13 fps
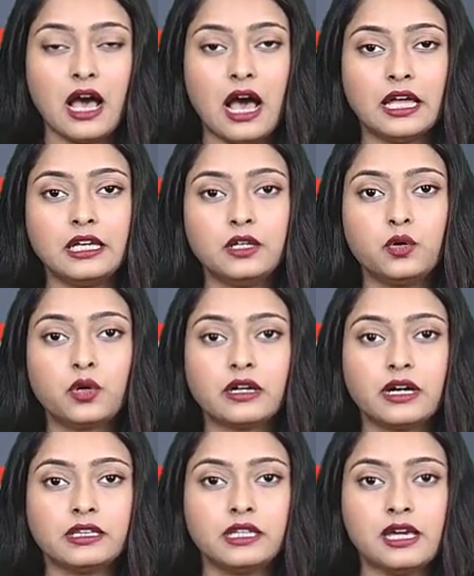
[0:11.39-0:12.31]
आइए रुक
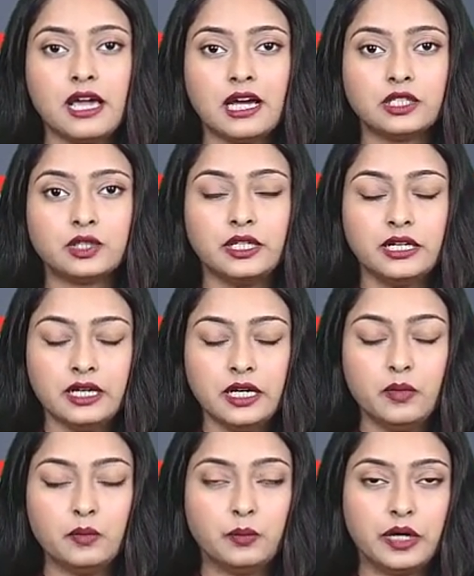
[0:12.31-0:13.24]
करते हैं आज की
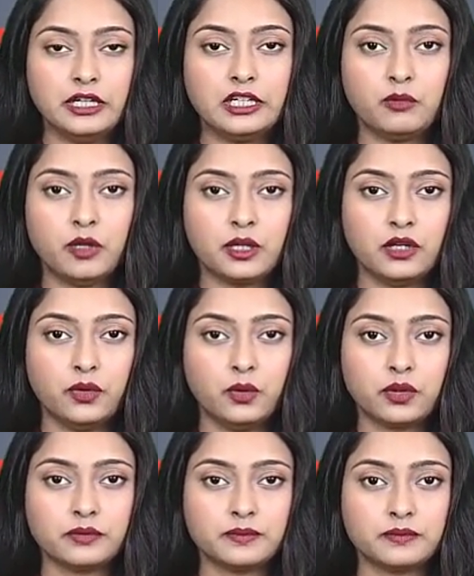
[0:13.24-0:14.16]
बड़ी खबर की ओर